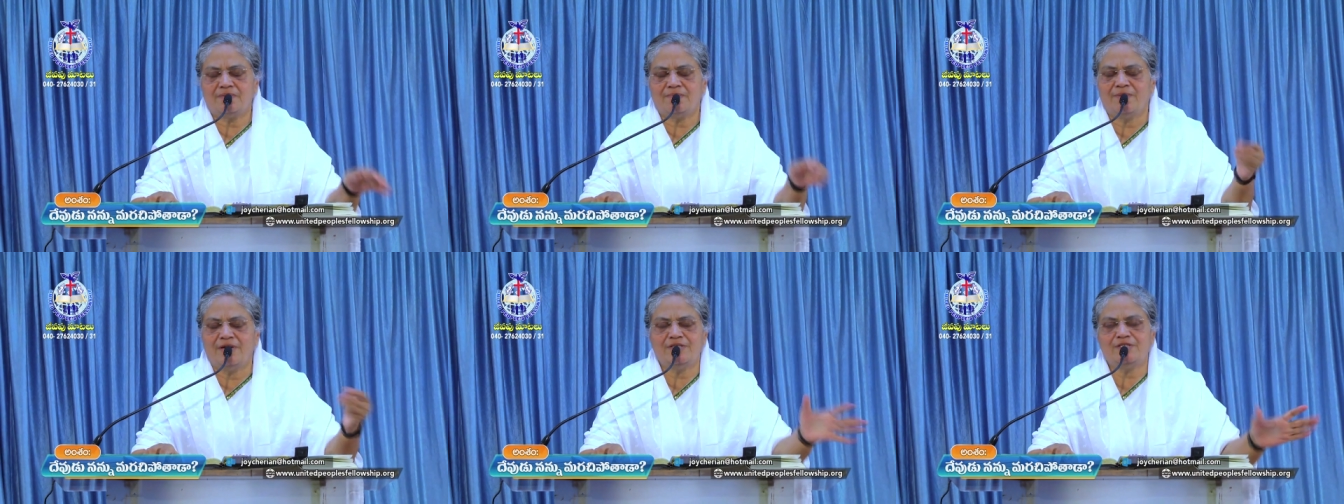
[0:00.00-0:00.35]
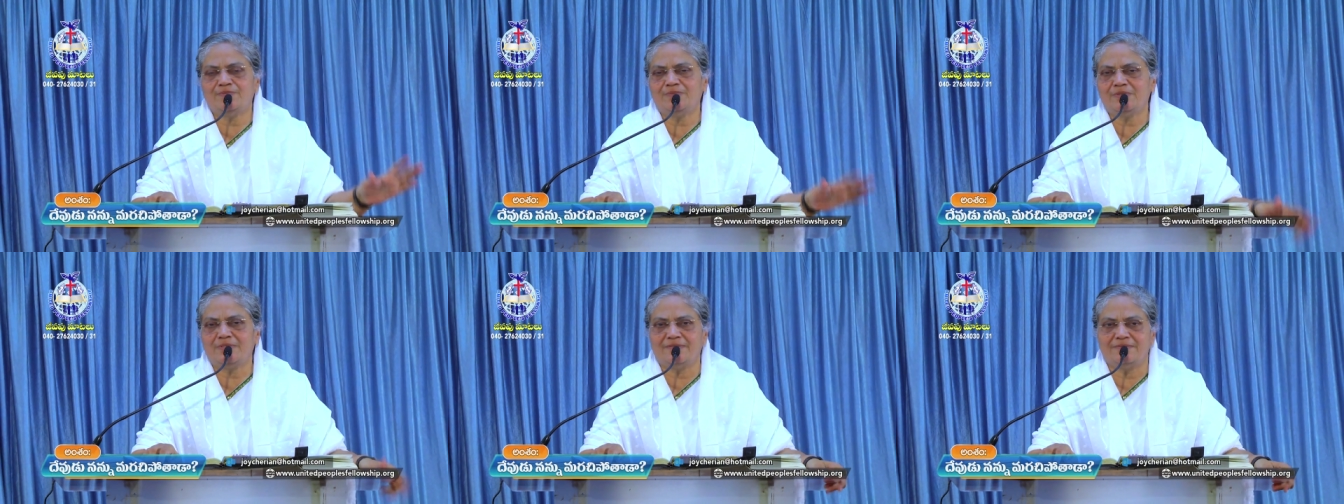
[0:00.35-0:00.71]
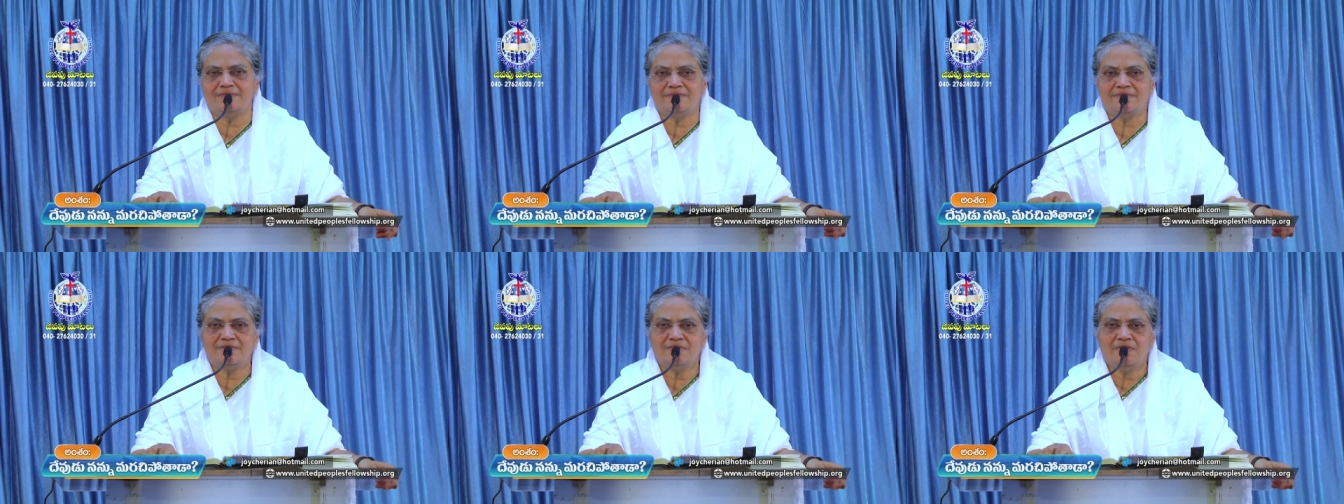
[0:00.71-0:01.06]

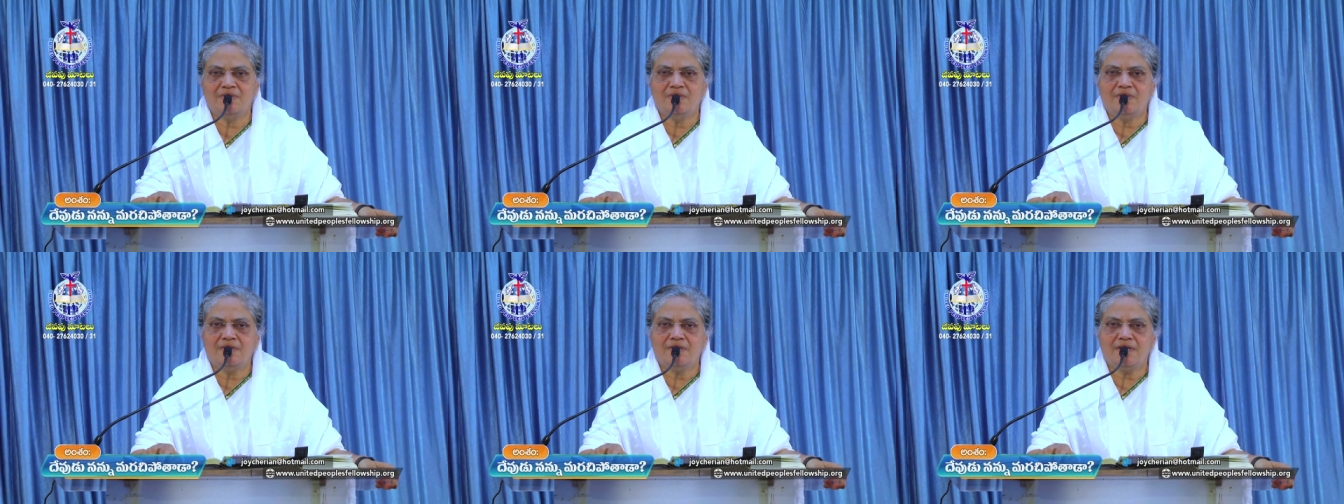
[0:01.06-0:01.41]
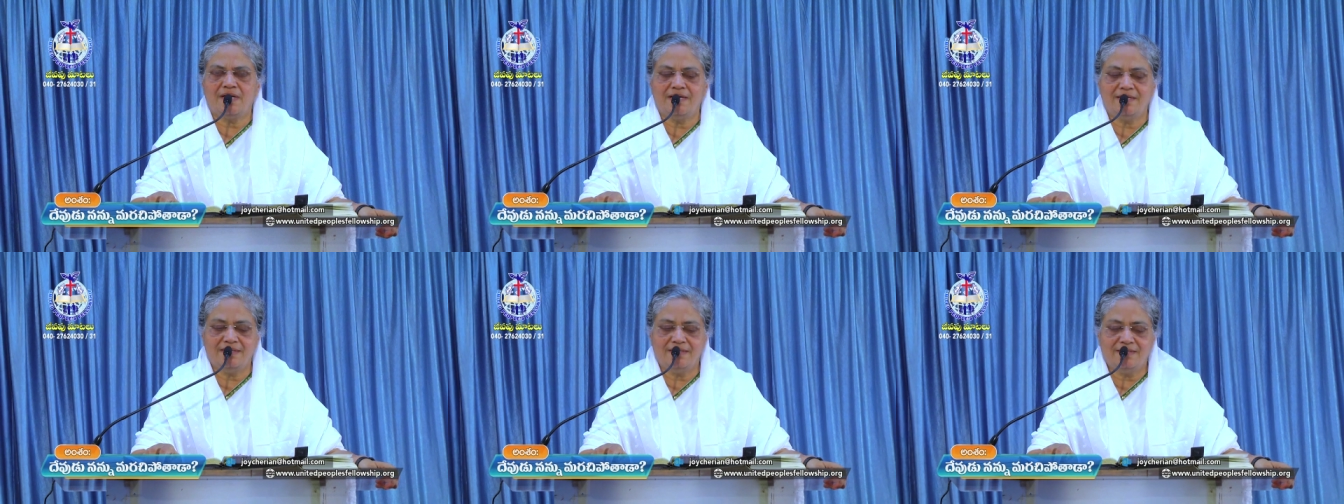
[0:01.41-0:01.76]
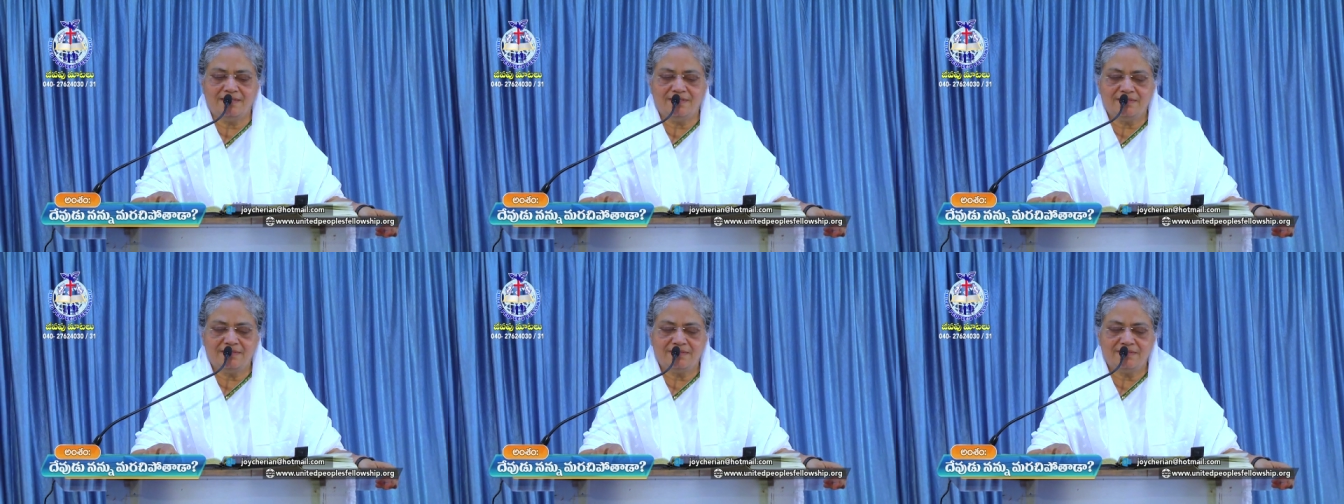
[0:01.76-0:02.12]
మర్చిపోతావు కానీ
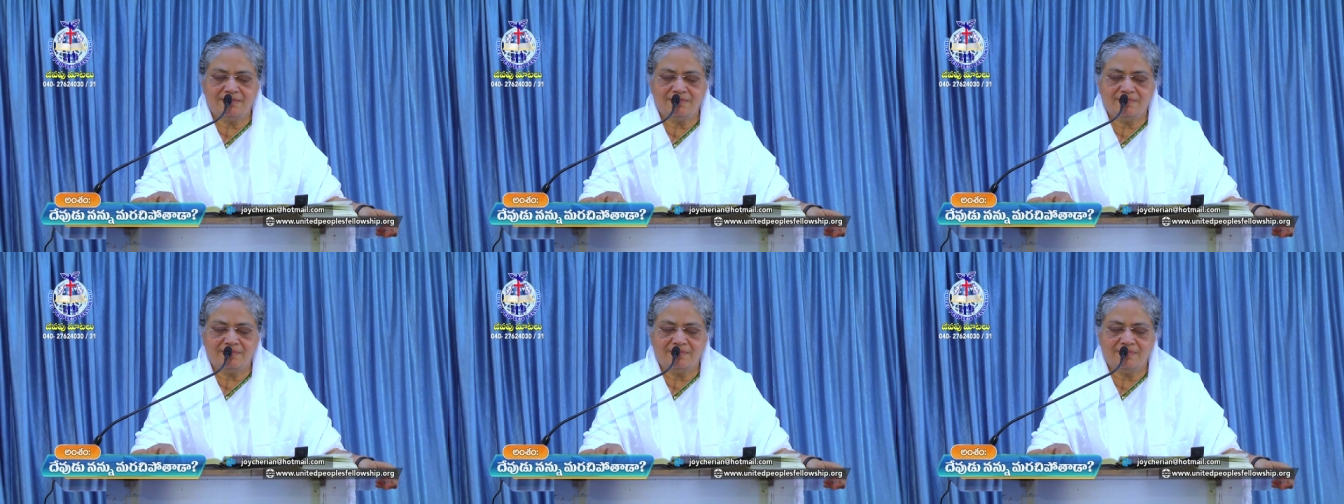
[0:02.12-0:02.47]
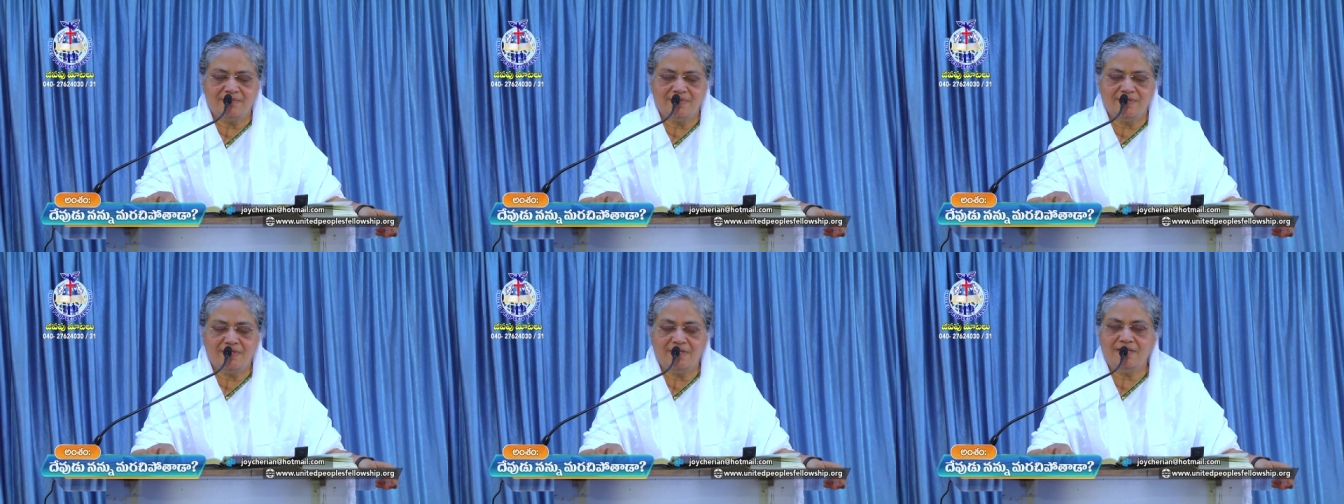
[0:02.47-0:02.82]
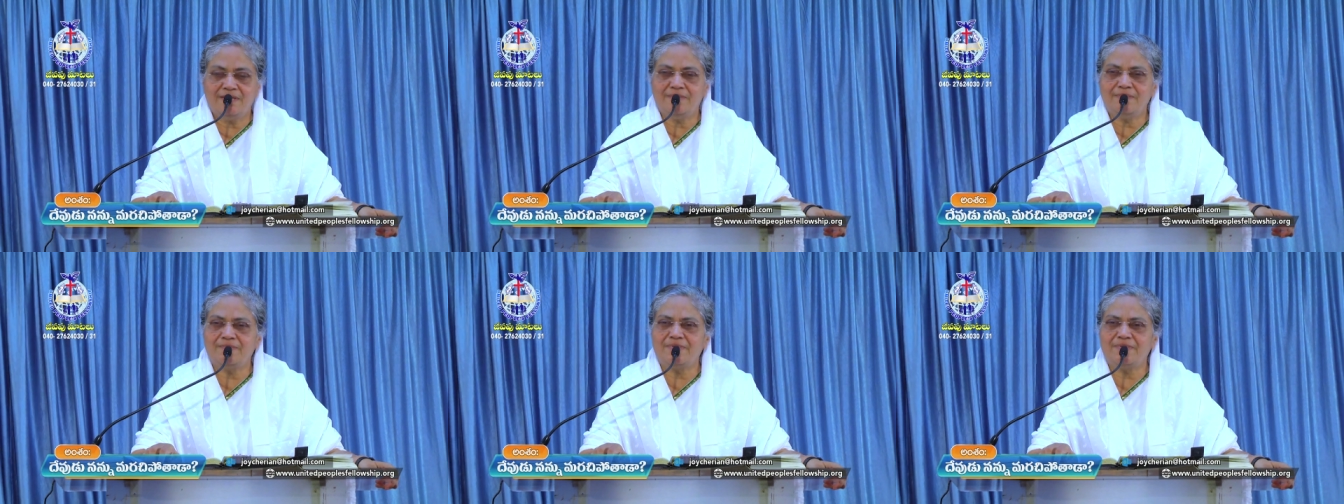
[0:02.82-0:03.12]
నీ